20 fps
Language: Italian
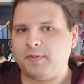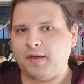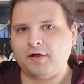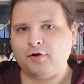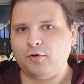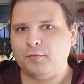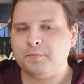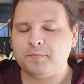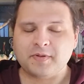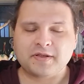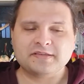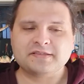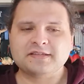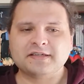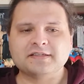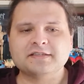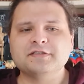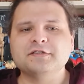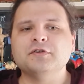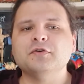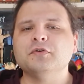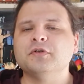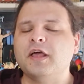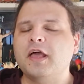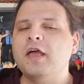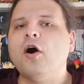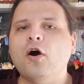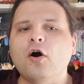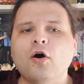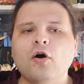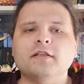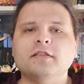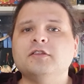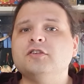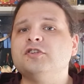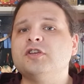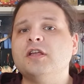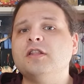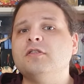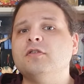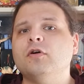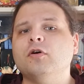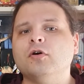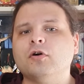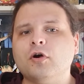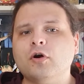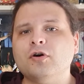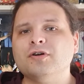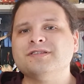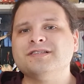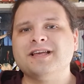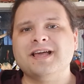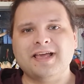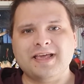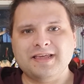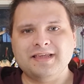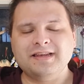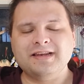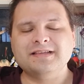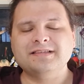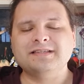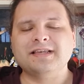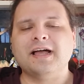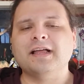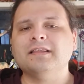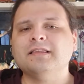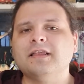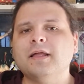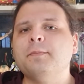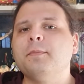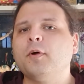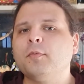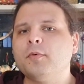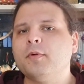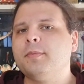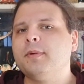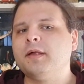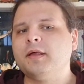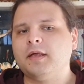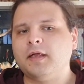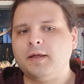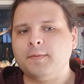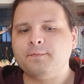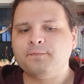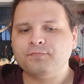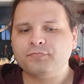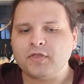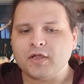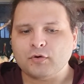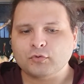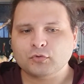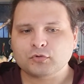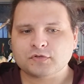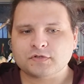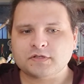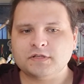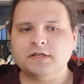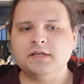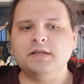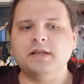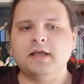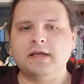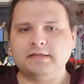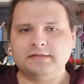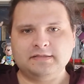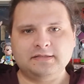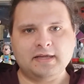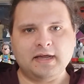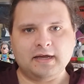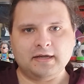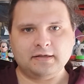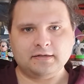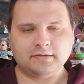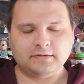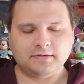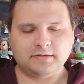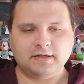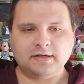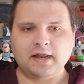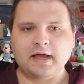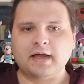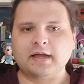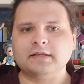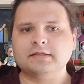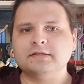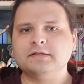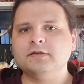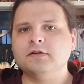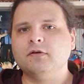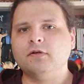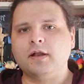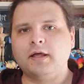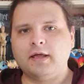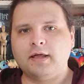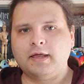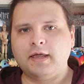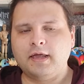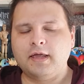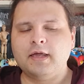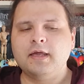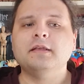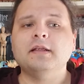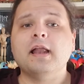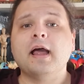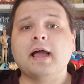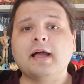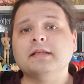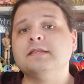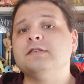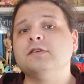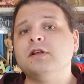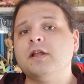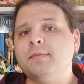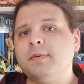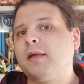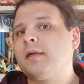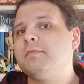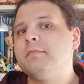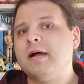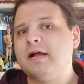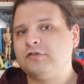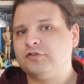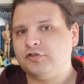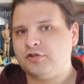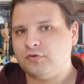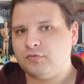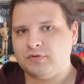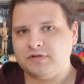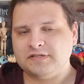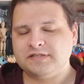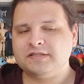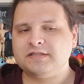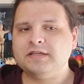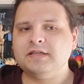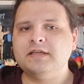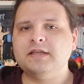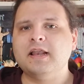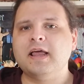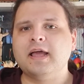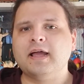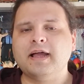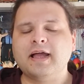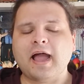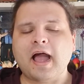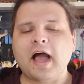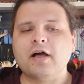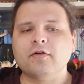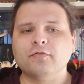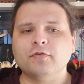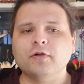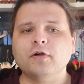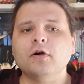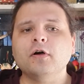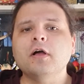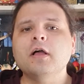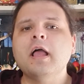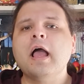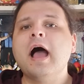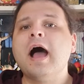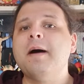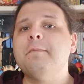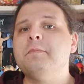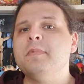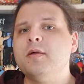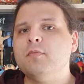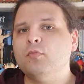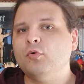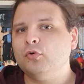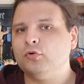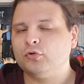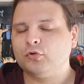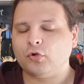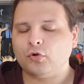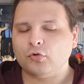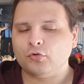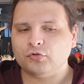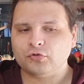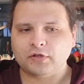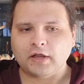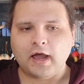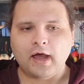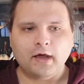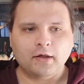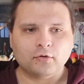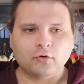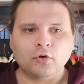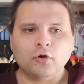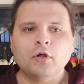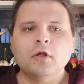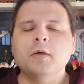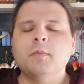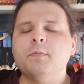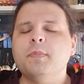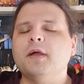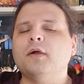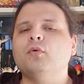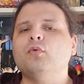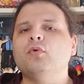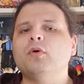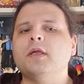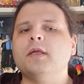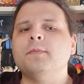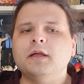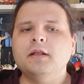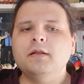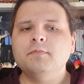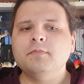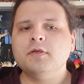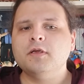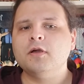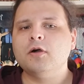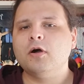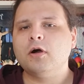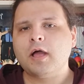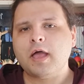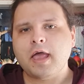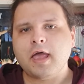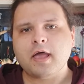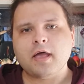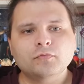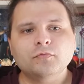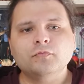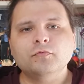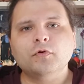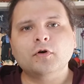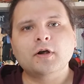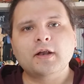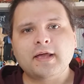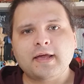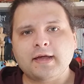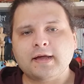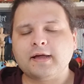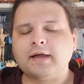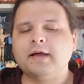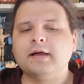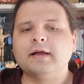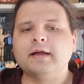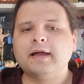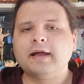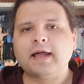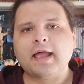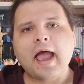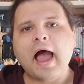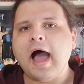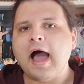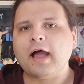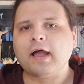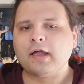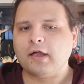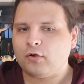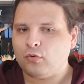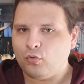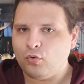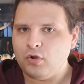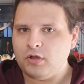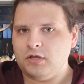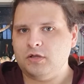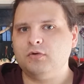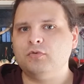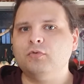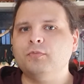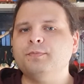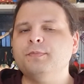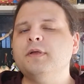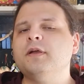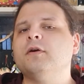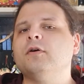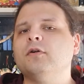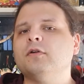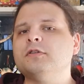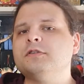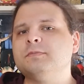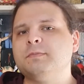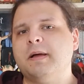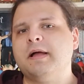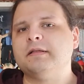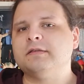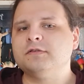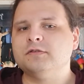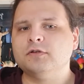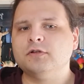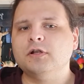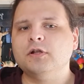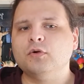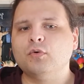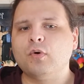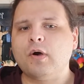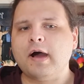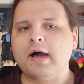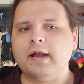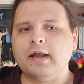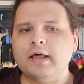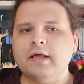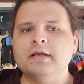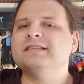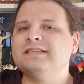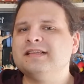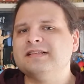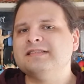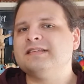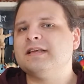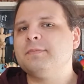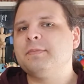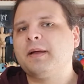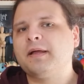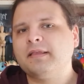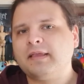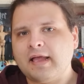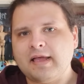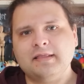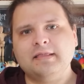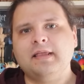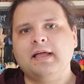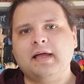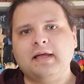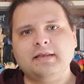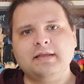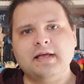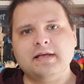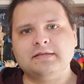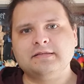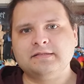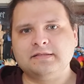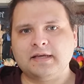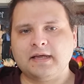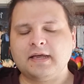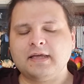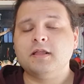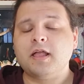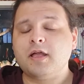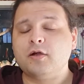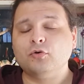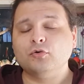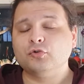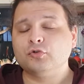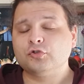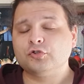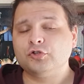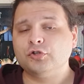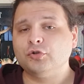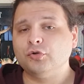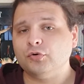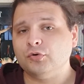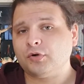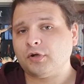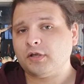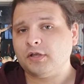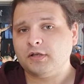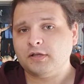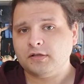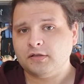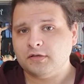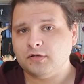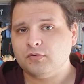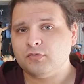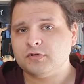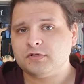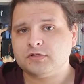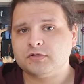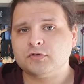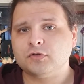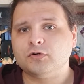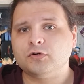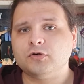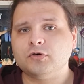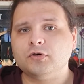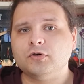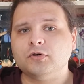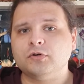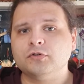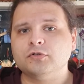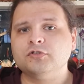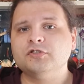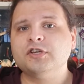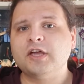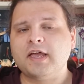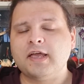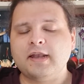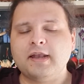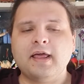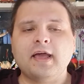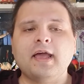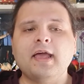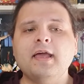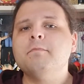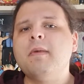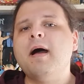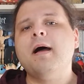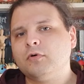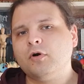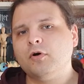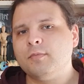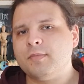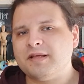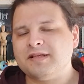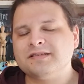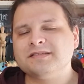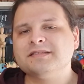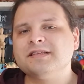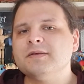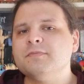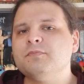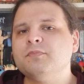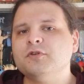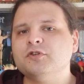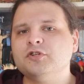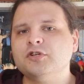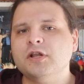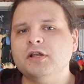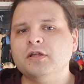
per compensazione o dicendo cose inesatte proprio perché è uno stile sia di narrazione che di narrazione per immagini, quindi stile grafico, a me molto lontano. Per cui il mio è un voler creare qui un piccolo spazio nel quale, senza pretendere di essere dei conoscitori di questo genere, ma come semplici